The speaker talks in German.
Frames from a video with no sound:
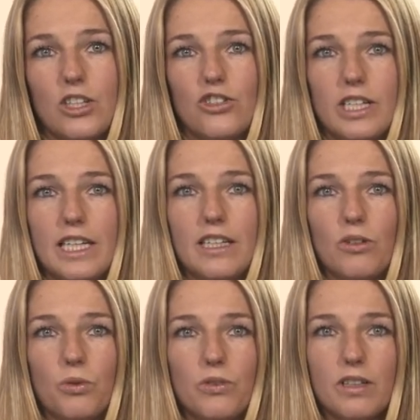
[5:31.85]
stehen in
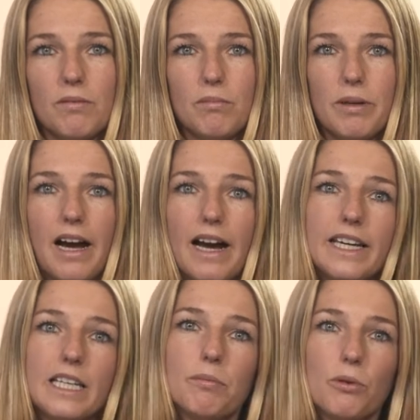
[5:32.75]
unserem
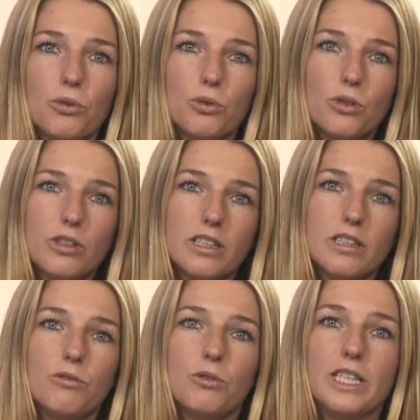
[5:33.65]
Bereich
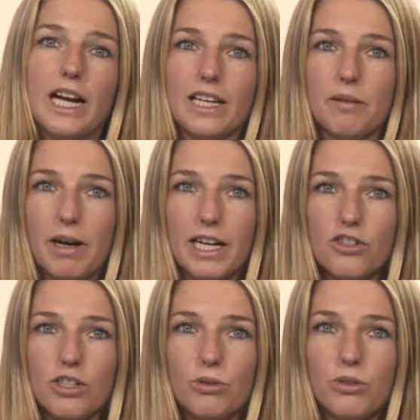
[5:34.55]
Produkte für die
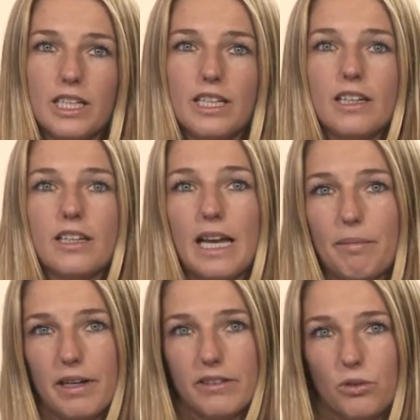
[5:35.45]
Allgemeinchirurgie,
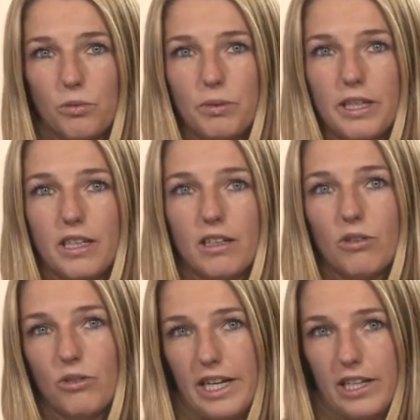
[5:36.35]
Laparoskopie und